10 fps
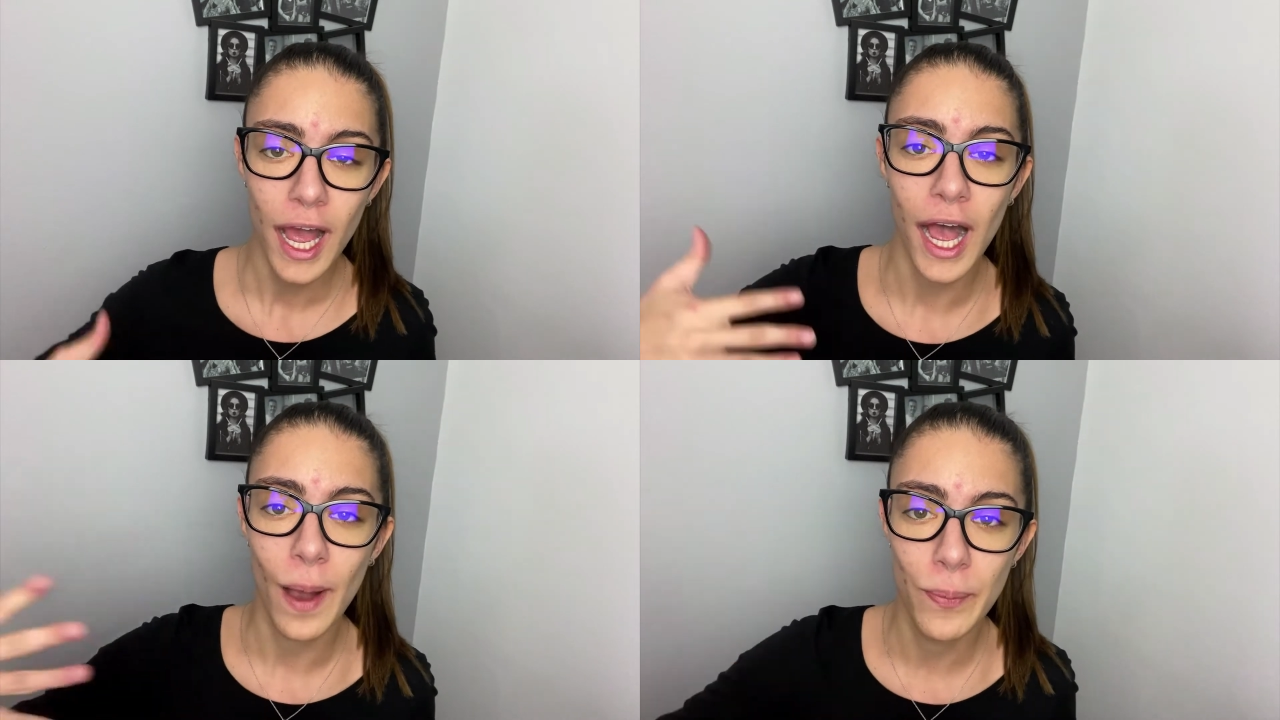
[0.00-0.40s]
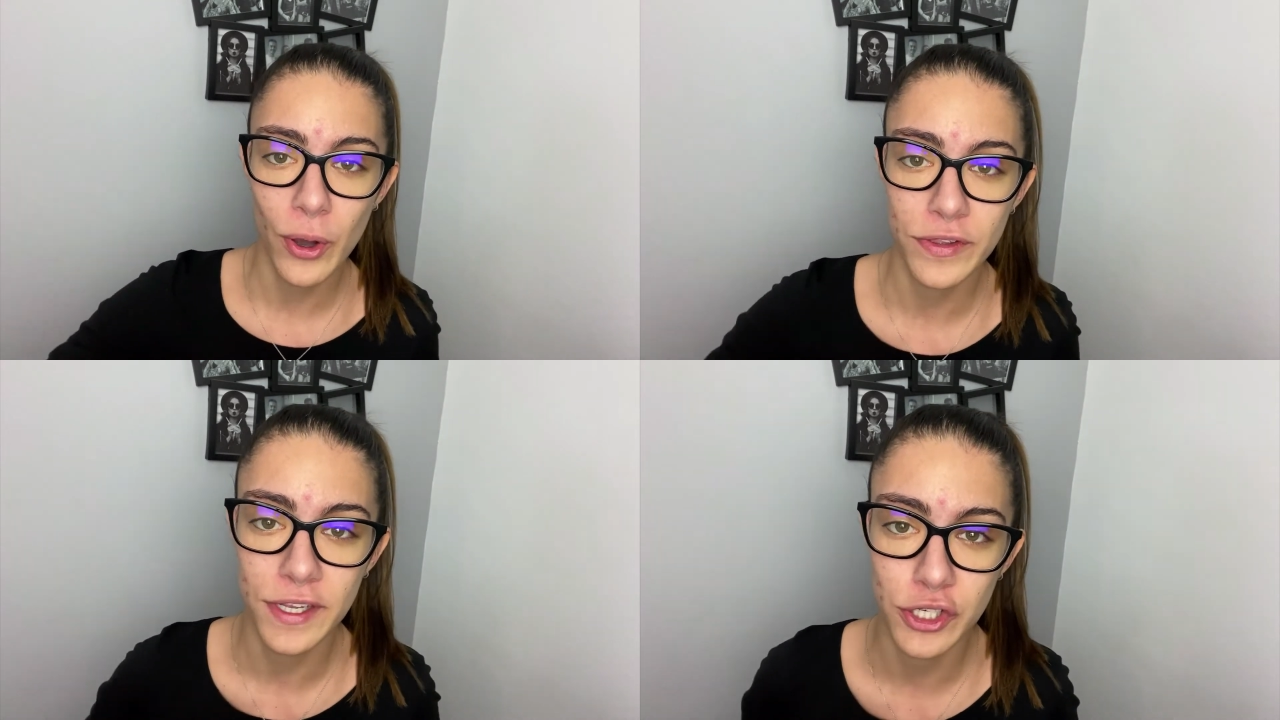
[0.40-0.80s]

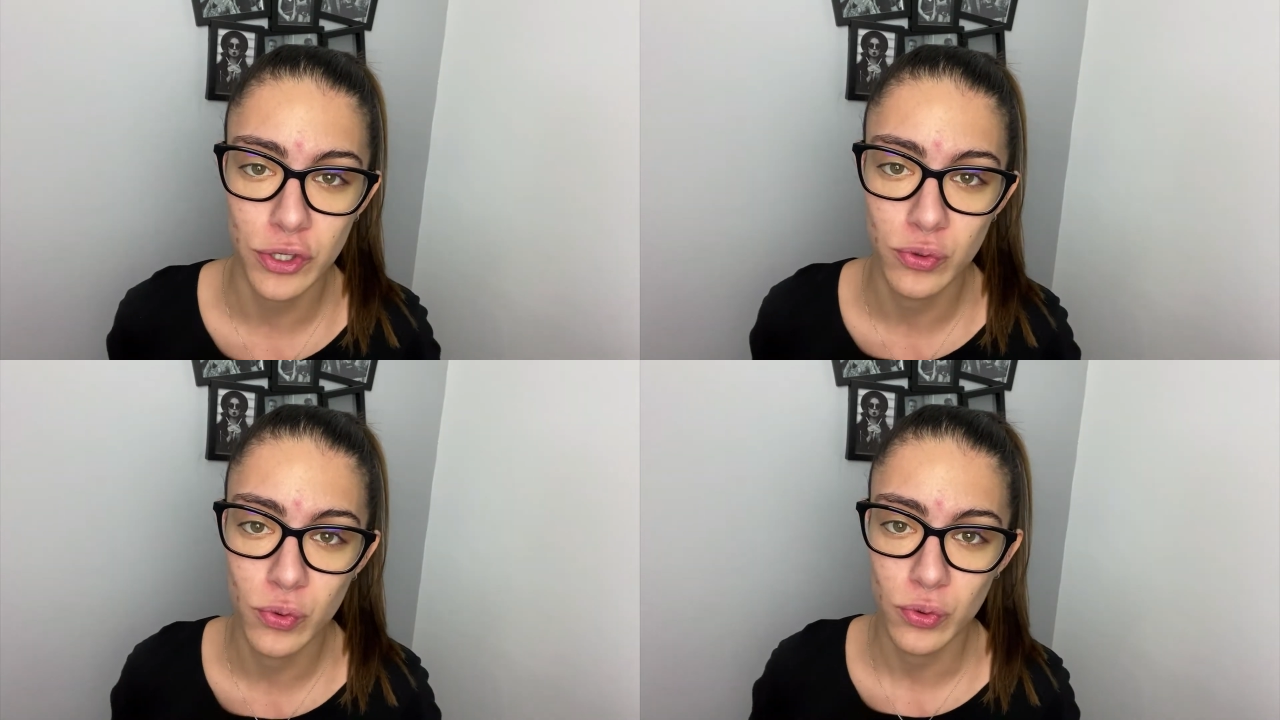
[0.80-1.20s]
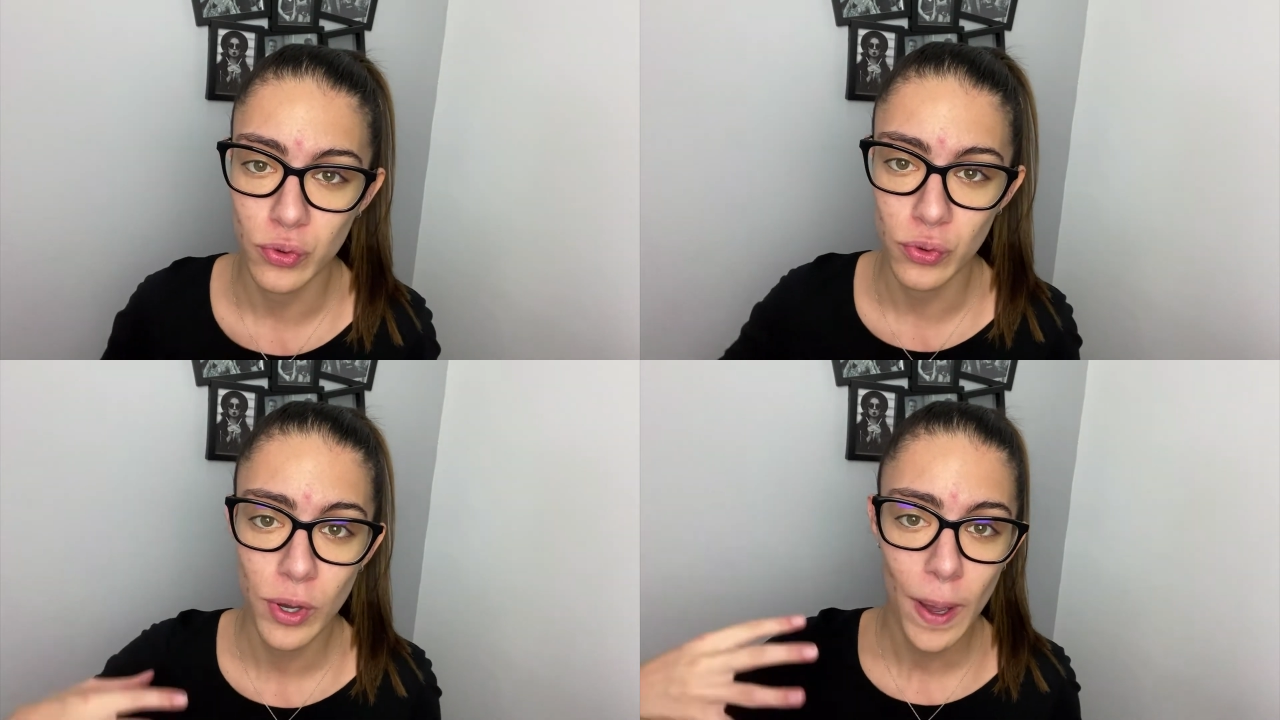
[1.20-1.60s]
apporte déjà du
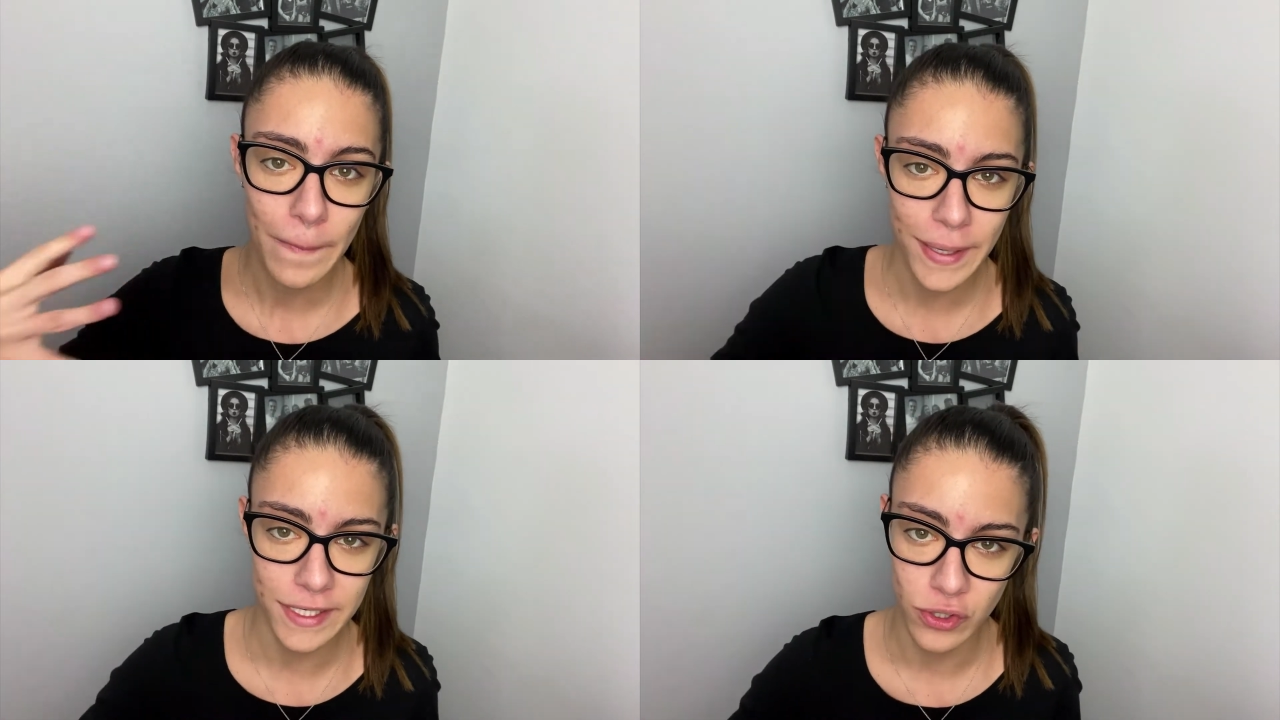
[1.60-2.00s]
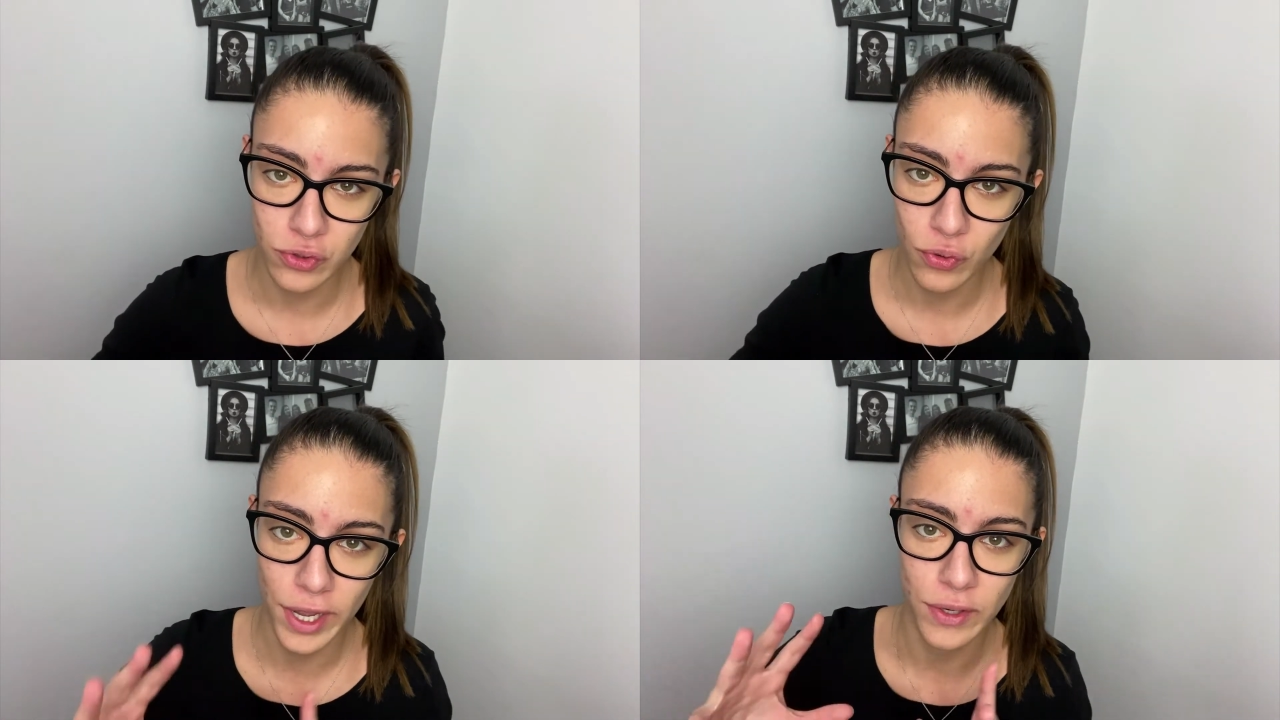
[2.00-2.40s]
contenu, présente-toi